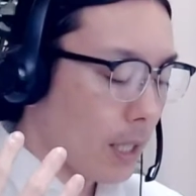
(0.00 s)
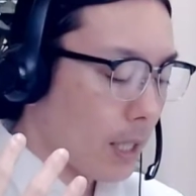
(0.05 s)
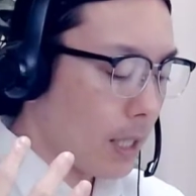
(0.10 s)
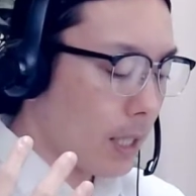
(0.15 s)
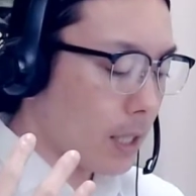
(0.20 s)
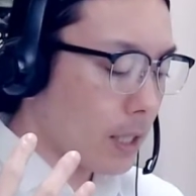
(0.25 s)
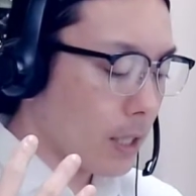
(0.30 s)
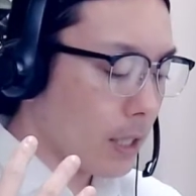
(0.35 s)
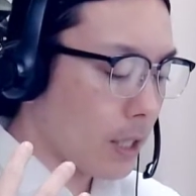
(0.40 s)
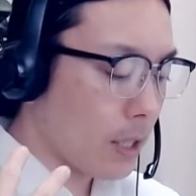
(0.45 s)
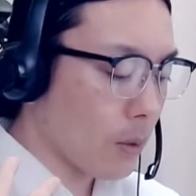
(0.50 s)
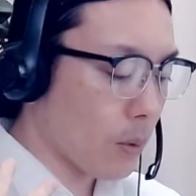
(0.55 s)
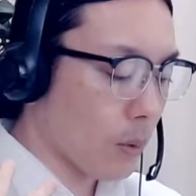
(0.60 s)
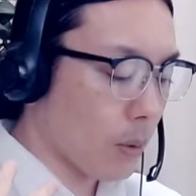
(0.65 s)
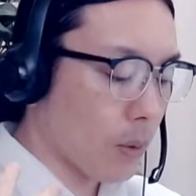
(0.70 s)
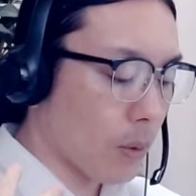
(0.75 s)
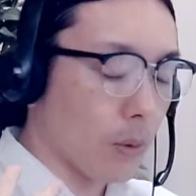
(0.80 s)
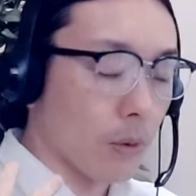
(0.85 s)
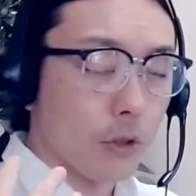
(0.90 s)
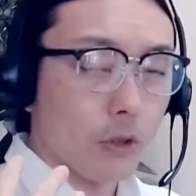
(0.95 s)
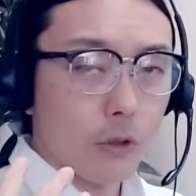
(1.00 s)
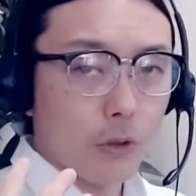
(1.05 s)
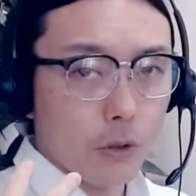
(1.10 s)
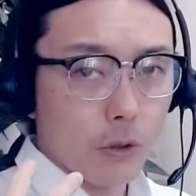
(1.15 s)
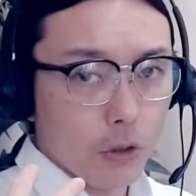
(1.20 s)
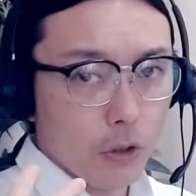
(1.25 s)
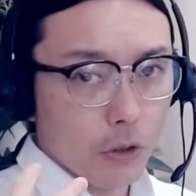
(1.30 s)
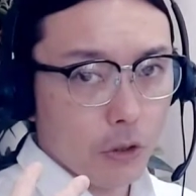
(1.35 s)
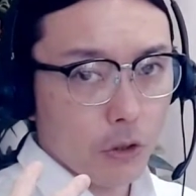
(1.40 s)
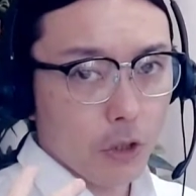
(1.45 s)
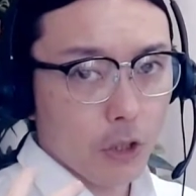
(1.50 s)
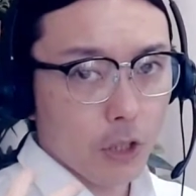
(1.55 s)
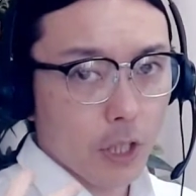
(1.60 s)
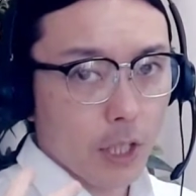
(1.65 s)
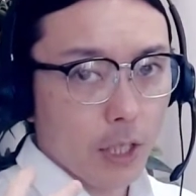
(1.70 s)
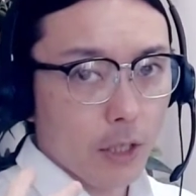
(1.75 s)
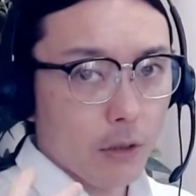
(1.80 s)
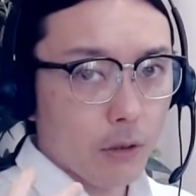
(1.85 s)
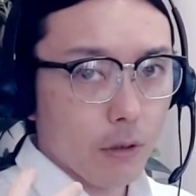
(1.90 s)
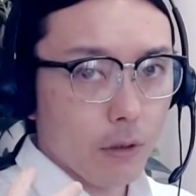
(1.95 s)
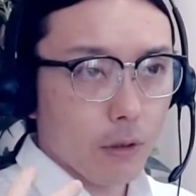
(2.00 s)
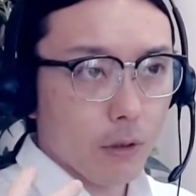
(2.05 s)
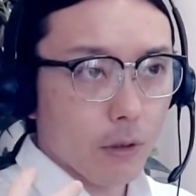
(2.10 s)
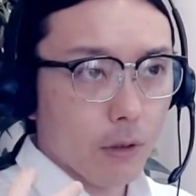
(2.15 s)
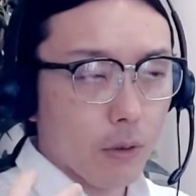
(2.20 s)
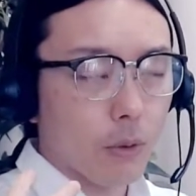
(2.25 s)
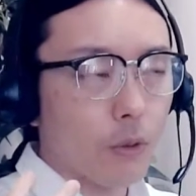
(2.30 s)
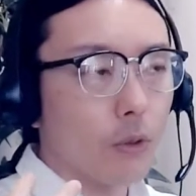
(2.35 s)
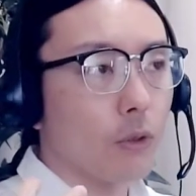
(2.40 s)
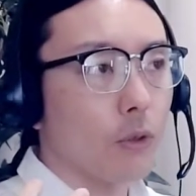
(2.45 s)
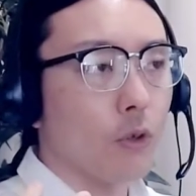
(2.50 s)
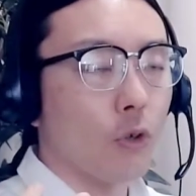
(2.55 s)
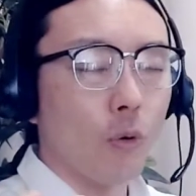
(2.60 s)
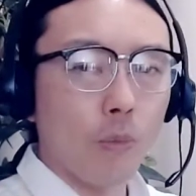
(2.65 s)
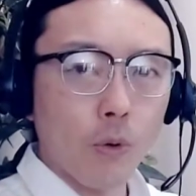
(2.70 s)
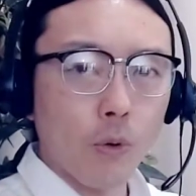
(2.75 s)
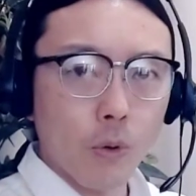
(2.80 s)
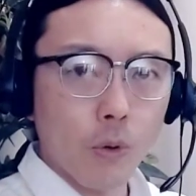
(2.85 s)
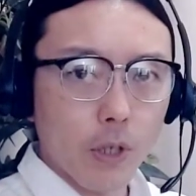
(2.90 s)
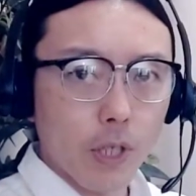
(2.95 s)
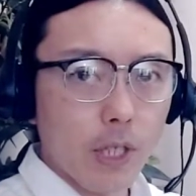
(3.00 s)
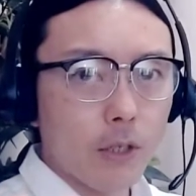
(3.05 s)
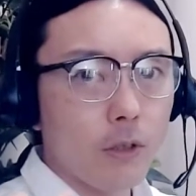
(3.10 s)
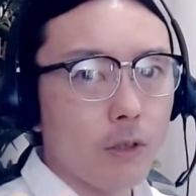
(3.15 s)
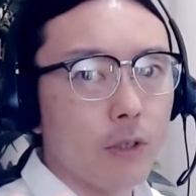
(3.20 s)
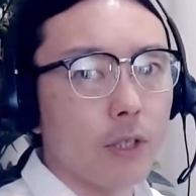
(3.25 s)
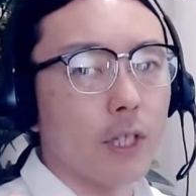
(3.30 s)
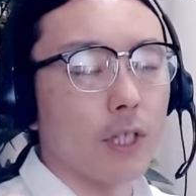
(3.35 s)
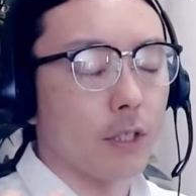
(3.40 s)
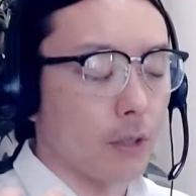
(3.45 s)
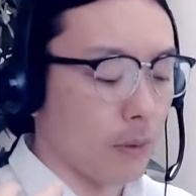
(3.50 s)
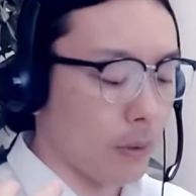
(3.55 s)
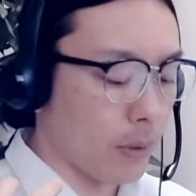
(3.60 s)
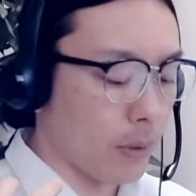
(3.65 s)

意識をこう集中しているという子もいるんですよ